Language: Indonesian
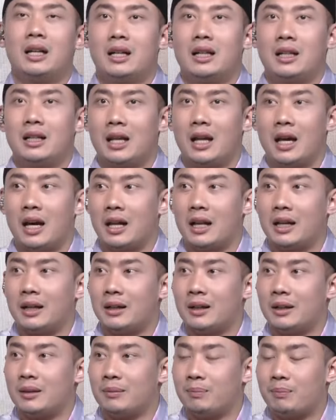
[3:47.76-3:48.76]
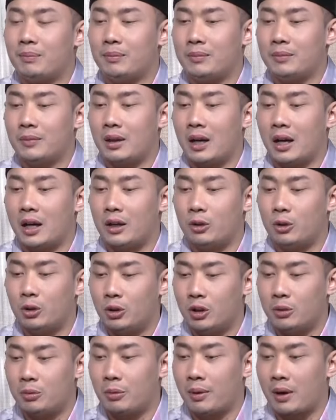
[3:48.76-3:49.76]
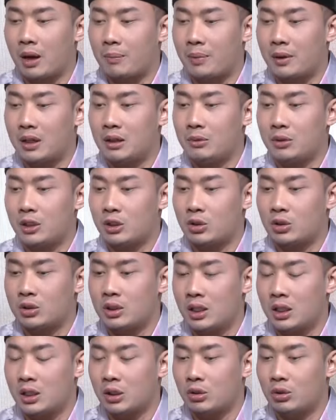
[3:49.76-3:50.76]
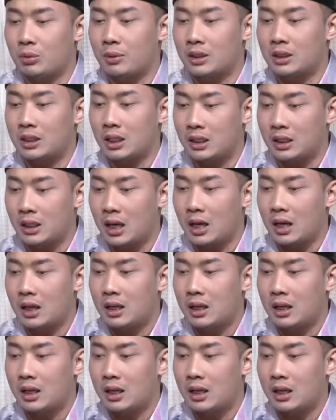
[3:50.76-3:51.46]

Dan ada eh, dulu beberapa di media sosial kita gitu, mancalia ya.